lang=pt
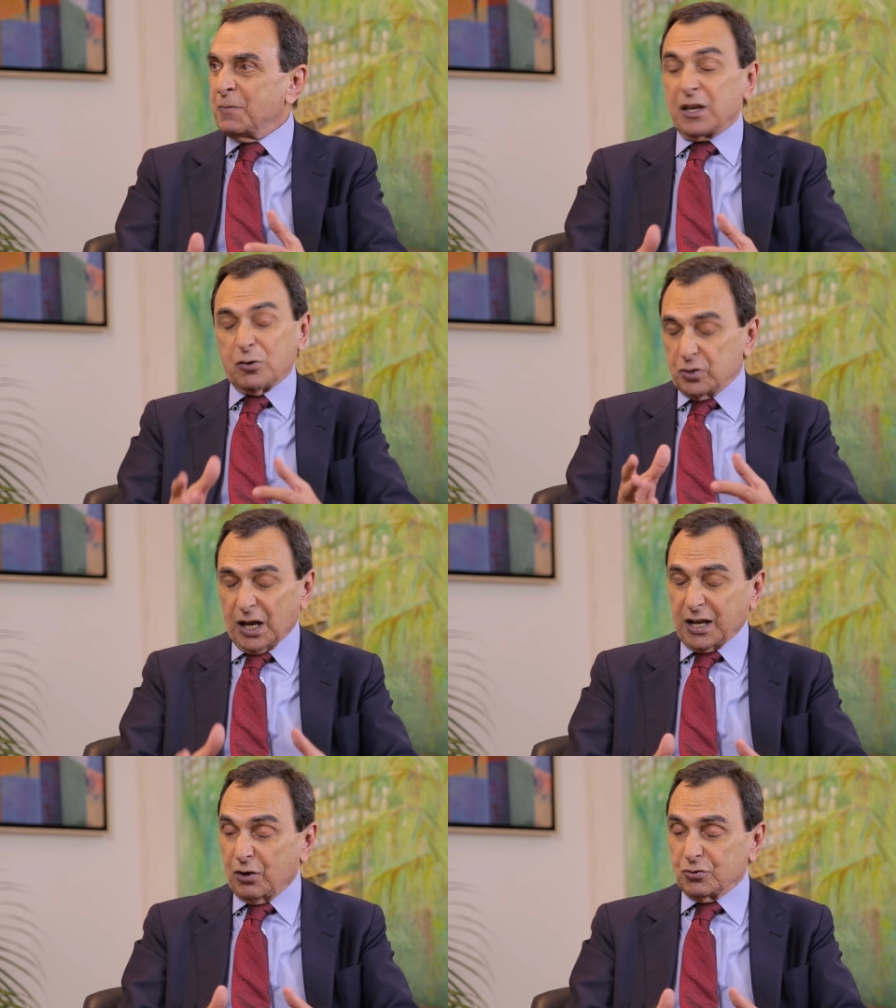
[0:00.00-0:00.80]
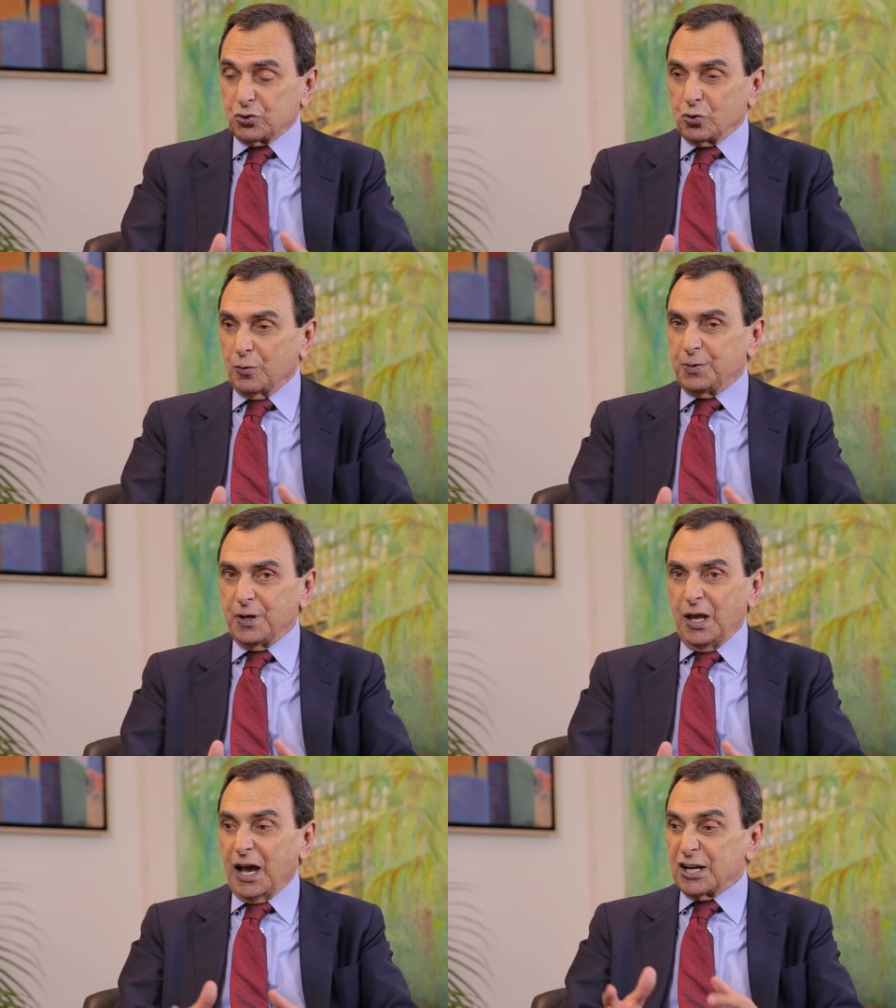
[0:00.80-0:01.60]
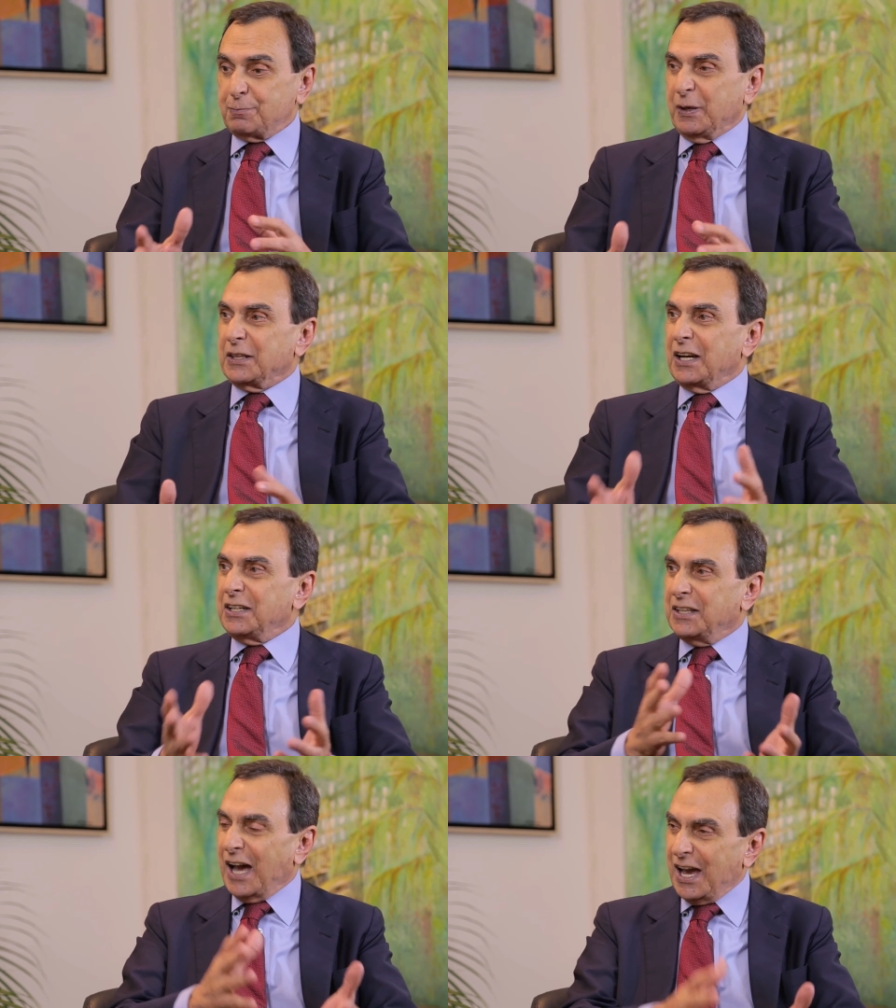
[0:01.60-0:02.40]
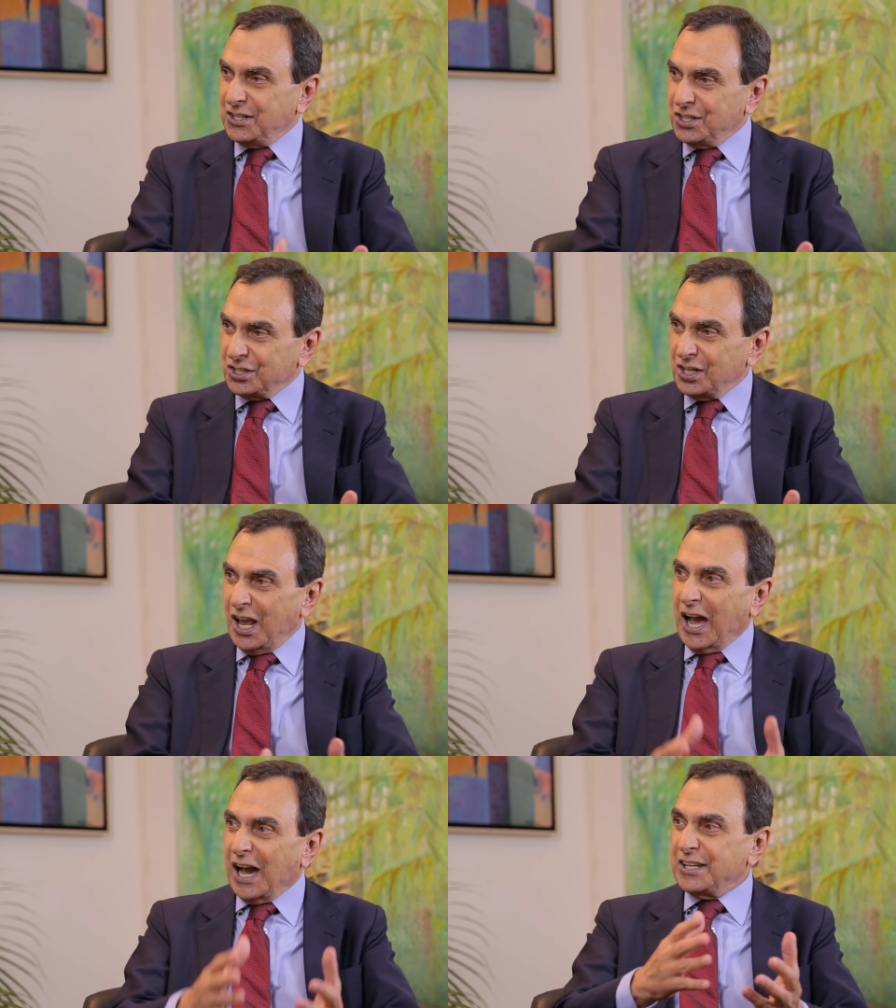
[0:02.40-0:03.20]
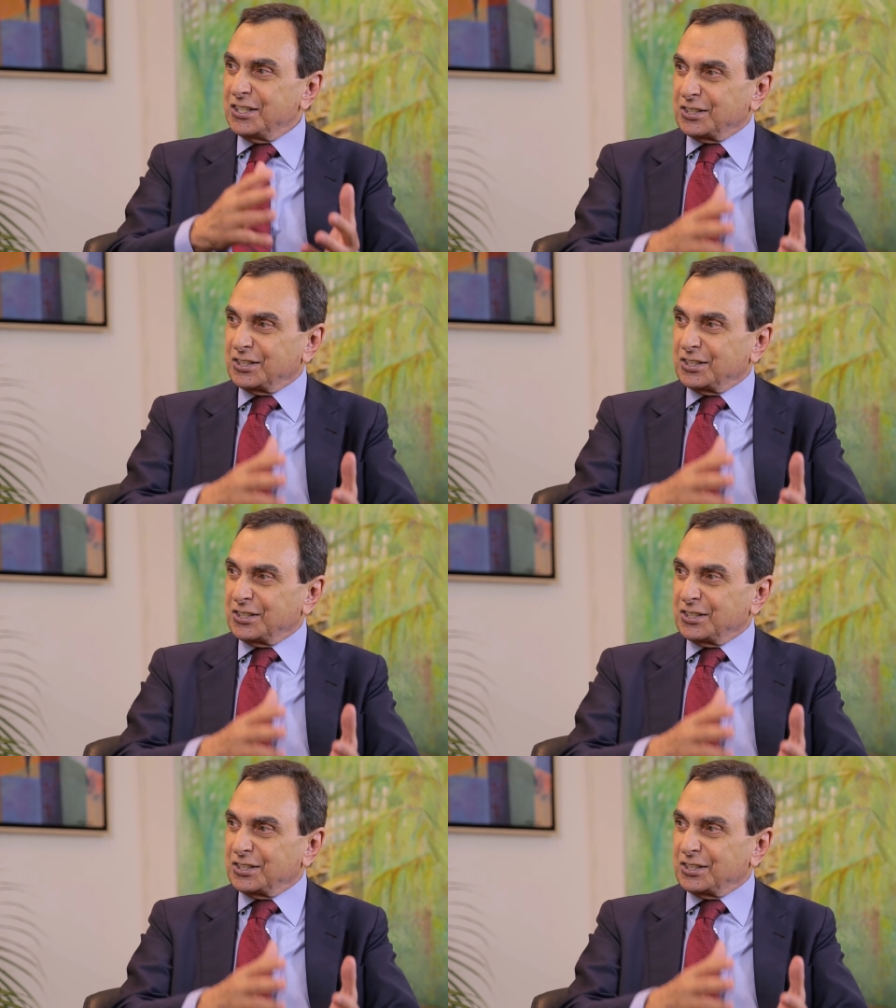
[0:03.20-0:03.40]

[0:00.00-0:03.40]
que, calma, desculpe, as penalidades a que